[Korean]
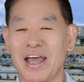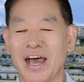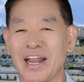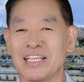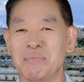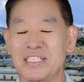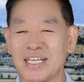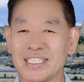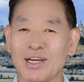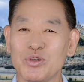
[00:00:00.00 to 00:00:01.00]
하나님이
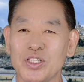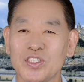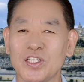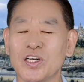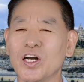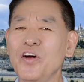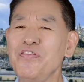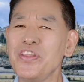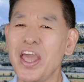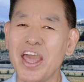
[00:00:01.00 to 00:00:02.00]
찾아오셔서
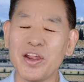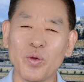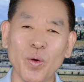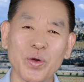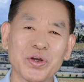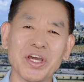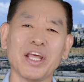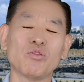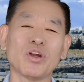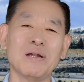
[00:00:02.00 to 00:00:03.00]
은혜로
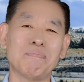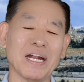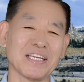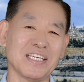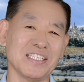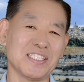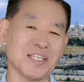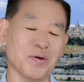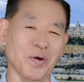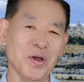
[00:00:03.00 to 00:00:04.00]
그의 눈을
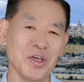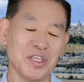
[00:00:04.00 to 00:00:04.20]
밝히시고